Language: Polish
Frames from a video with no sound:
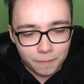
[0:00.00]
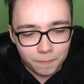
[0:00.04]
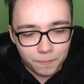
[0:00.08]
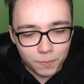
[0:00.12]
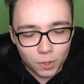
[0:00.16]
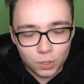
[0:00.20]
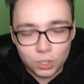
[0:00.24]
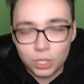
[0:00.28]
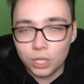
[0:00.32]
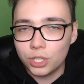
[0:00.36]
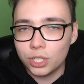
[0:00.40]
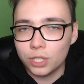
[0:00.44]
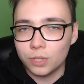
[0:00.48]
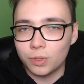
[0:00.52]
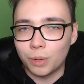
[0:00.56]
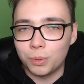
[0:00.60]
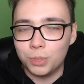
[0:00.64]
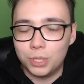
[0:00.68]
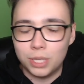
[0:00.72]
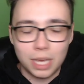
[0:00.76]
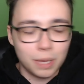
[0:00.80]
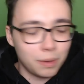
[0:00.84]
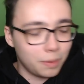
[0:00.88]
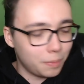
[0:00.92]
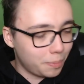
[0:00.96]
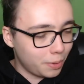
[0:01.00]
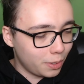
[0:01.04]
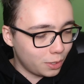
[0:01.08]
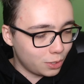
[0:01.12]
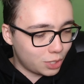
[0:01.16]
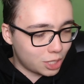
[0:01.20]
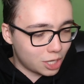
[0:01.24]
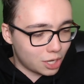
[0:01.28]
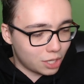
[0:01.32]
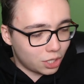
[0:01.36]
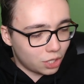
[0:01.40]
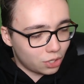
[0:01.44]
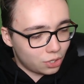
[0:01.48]
no cieszyłem się, ja mam powiem
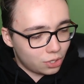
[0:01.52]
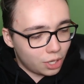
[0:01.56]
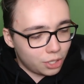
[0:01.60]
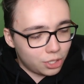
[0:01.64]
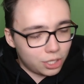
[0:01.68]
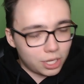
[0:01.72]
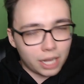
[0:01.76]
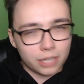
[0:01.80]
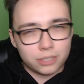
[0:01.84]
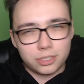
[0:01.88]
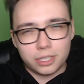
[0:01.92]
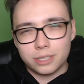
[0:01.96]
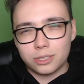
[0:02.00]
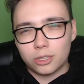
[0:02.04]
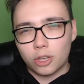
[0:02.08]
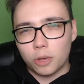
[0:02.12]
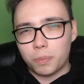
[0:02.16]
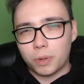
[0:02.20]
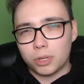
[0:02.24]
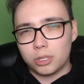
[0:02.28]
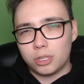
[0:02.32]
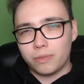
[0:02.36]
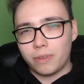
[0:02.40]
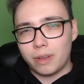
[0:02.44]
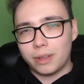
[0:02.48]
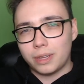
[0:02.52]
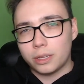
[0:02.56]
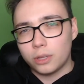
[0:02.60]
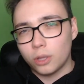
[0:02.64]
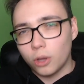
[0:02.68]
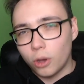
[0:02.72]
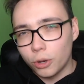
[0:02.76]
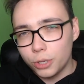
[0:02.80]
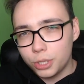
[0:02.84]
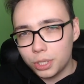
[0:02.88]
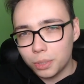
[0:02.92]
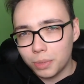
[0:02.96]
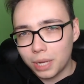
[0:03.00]
szczerze, cieszyłem się jak dziecko, pracowałem na
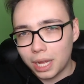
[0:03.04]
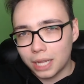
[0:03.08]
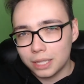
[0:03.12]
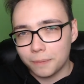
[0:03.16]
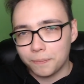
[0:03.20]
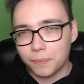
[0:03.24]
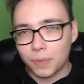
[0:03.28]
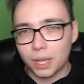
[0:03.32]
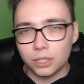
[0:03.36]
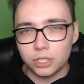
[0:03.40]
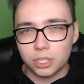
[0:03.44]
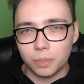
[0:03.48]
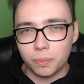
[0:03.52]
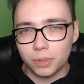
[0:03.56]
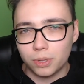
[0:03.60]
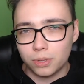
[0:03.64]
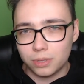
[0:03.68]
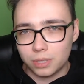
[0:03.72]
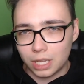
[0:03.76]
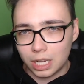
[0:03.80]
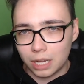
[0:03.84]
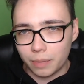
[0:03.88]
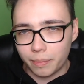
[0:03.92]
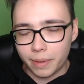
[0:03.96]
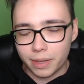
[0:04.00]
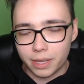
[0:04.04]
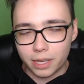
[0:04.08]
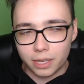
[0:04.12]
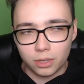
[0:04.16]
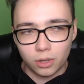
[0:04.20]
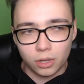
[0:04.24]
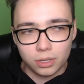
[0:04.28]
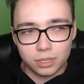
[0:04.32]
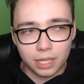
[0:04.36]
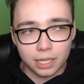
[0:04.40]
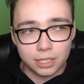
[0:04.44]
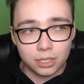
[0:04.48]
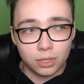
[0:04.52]
to 8 lat, żeby to zarabianie
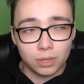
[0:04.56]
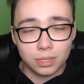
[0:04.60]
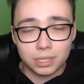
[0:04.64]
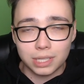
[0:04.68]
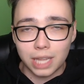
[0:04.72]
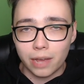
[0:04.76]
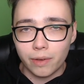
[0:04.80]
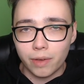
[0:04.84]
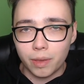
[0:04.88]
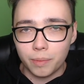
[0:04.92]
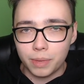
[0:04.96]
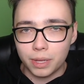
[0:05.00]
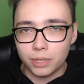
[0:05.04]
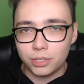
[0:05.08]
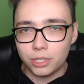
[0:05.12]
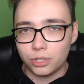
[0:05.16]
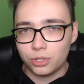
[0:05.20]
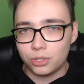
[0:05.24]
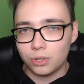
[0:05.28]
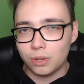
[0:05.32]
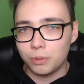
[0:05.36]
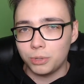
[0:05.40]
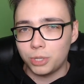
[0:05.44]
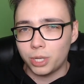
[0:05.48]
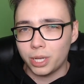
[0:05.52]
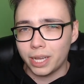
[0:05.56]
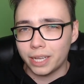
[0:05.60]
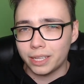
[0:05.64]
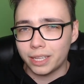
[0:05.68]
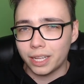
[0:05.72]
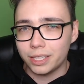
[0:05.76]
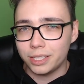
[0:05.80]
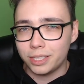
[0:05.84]
dostać, dostałem je, cieszyłem się jeden